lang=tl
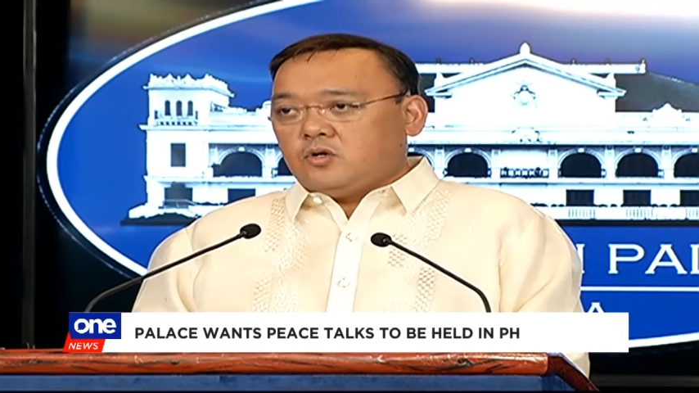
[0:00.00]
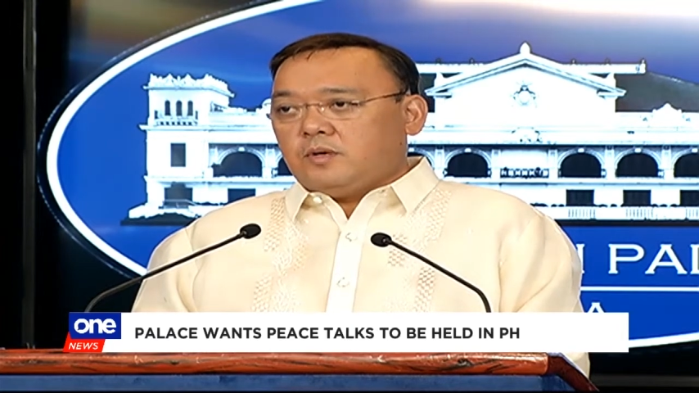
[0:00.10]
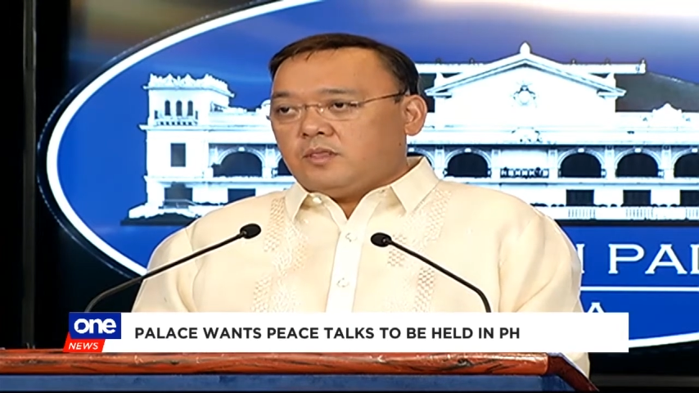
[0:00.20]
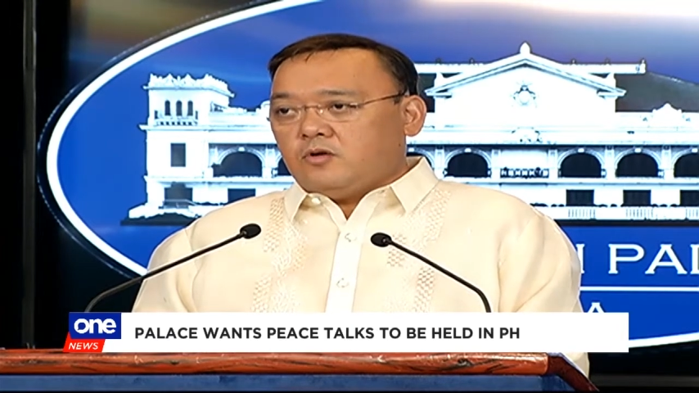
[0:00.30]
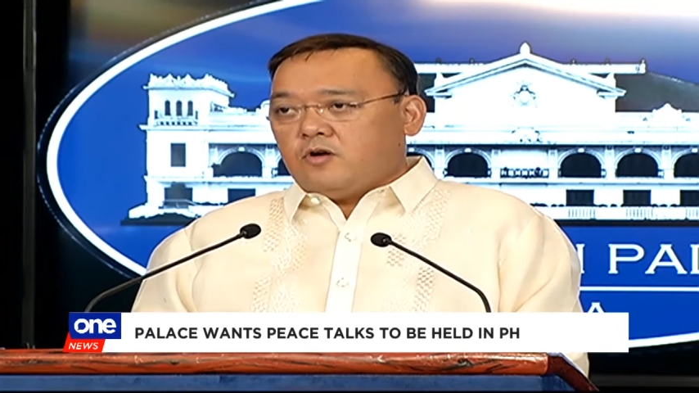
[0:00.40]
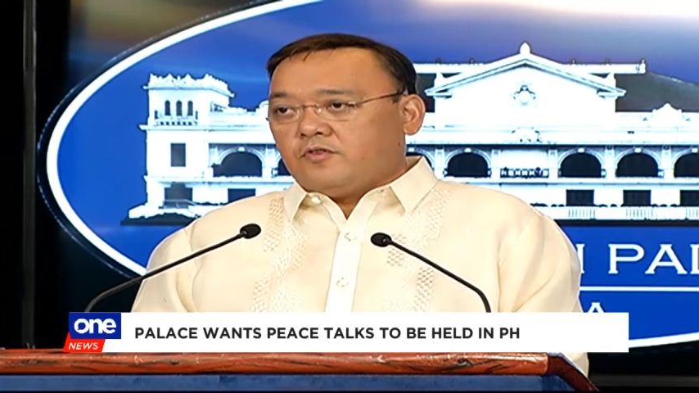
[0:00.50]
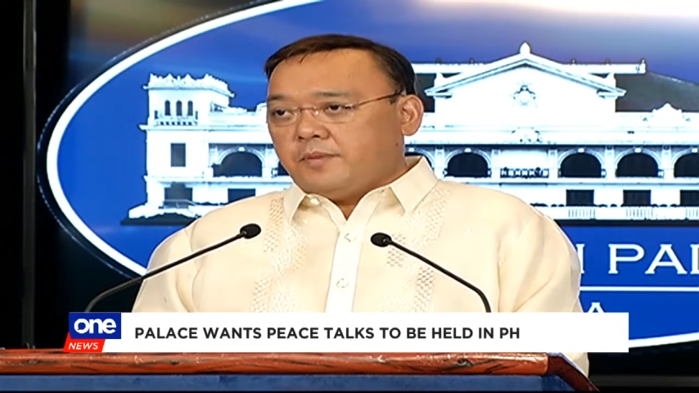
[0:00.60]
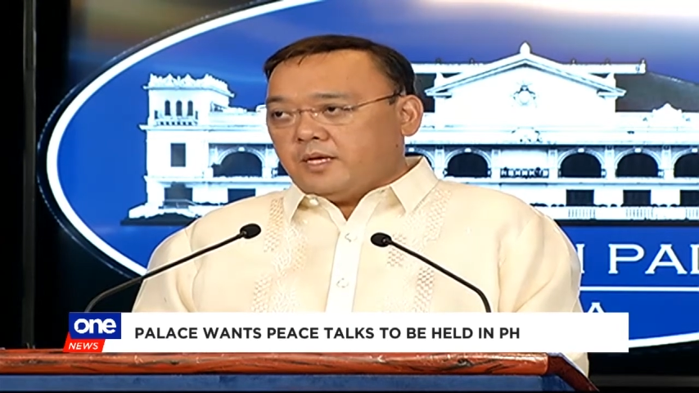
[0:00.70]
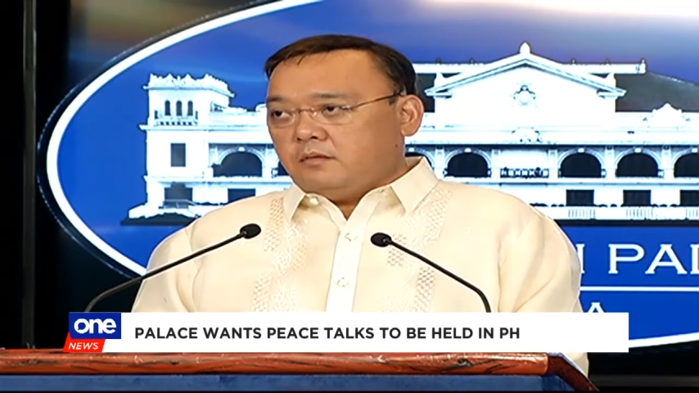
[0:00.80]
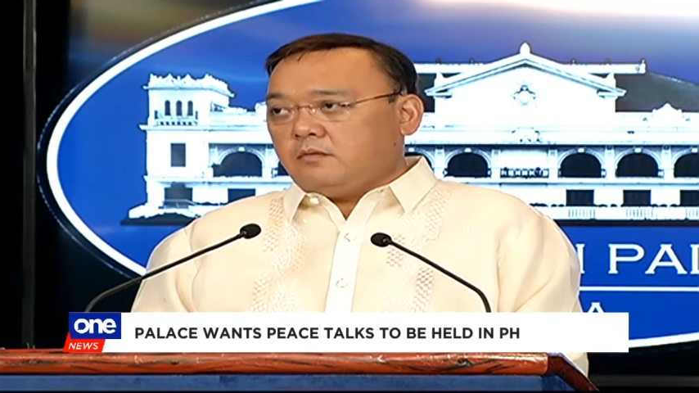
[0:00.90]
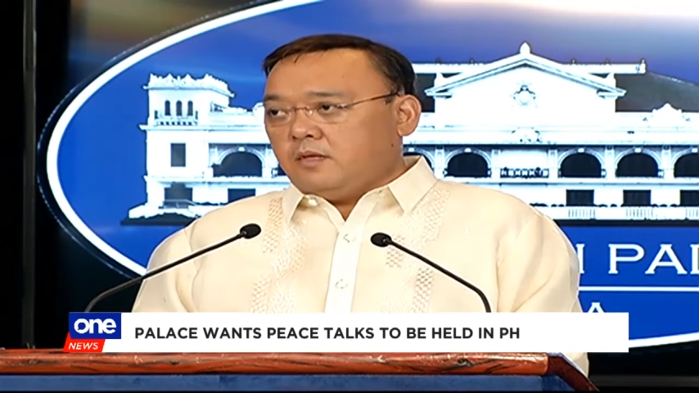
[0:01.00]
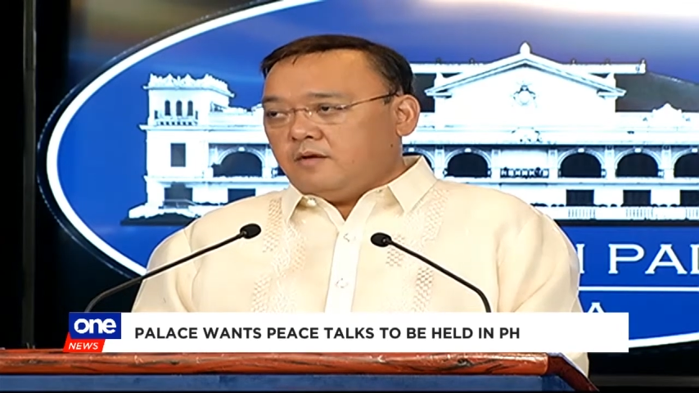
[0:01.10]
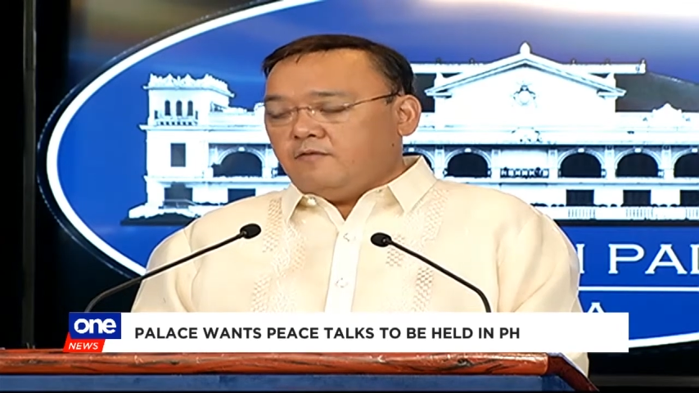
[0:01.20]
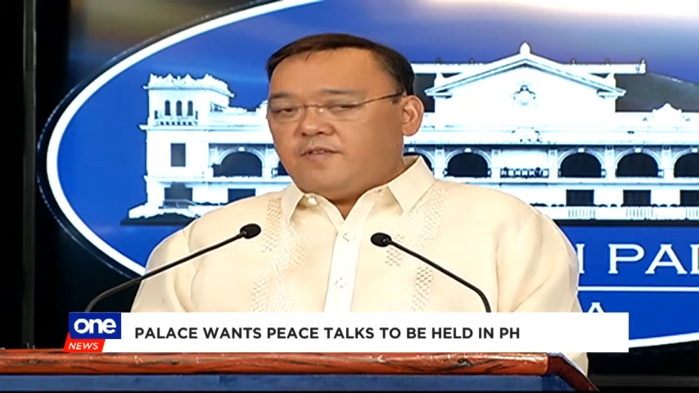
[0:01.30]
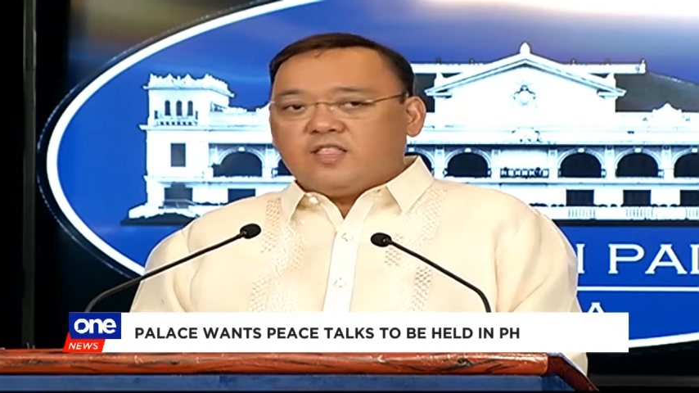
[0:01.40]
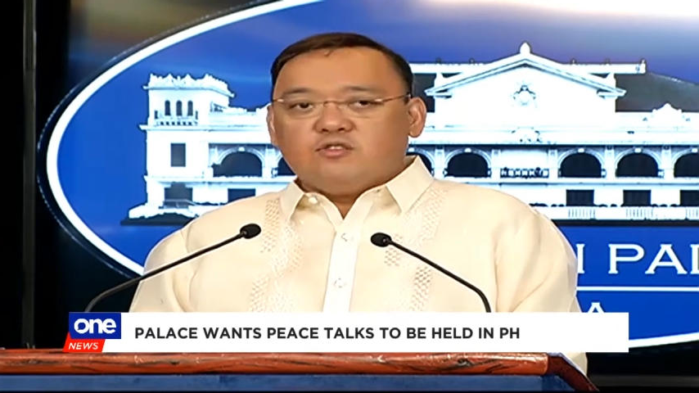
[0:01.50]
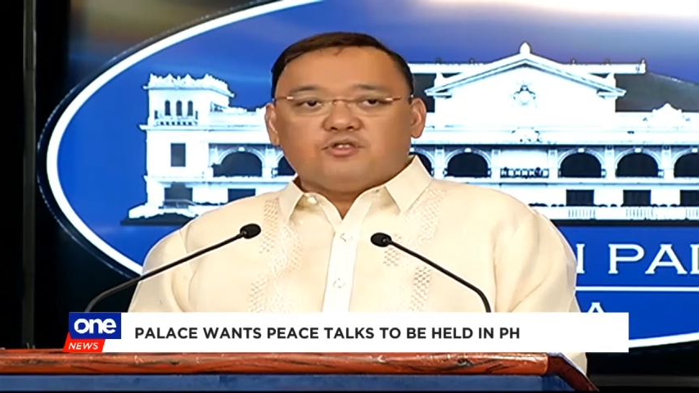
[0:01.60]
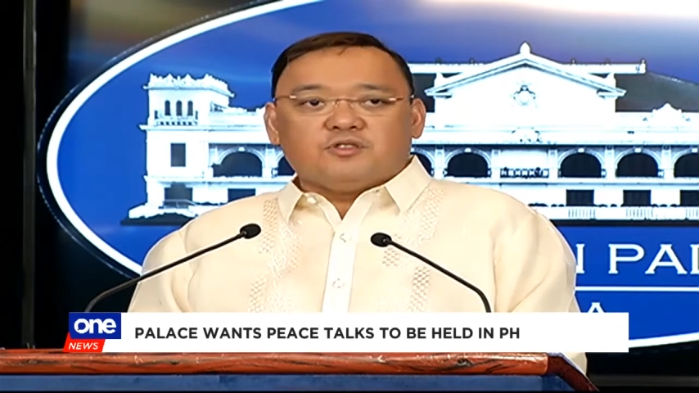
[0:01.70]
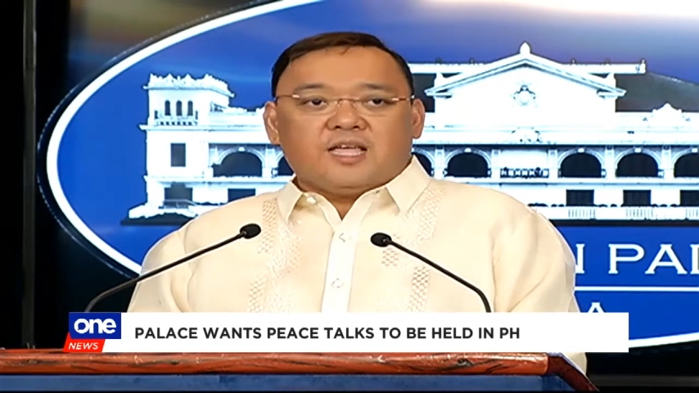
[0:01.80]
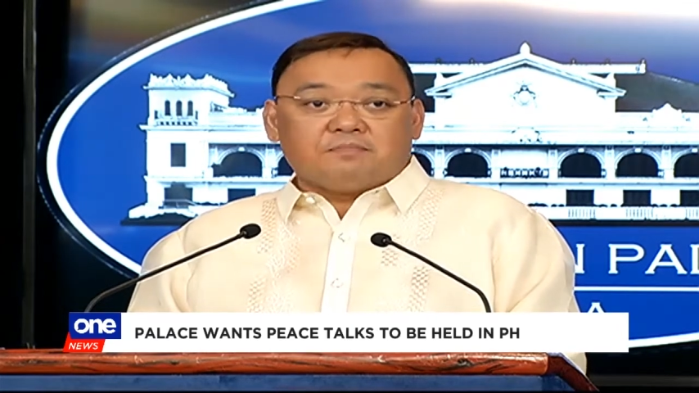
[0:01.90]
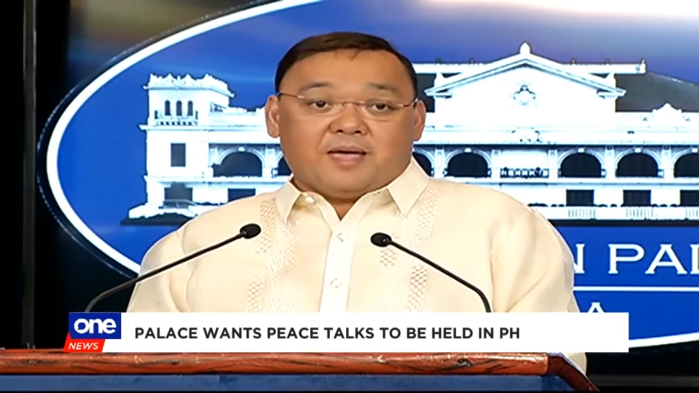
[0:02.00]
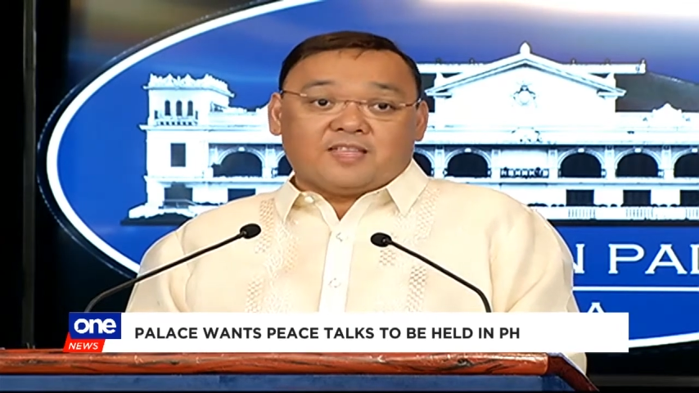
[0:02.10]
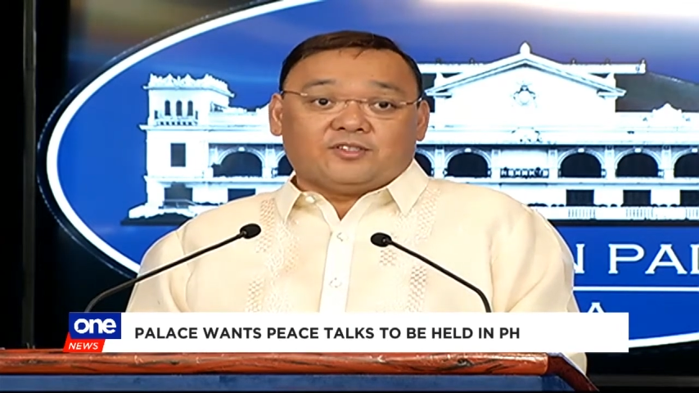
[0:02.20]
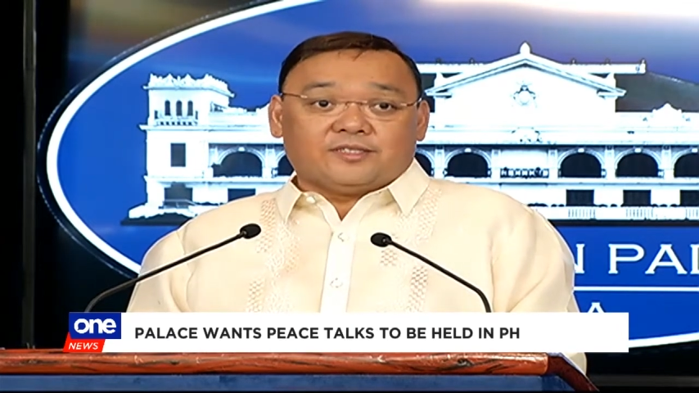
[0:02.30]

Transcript: the government, venue should not matter.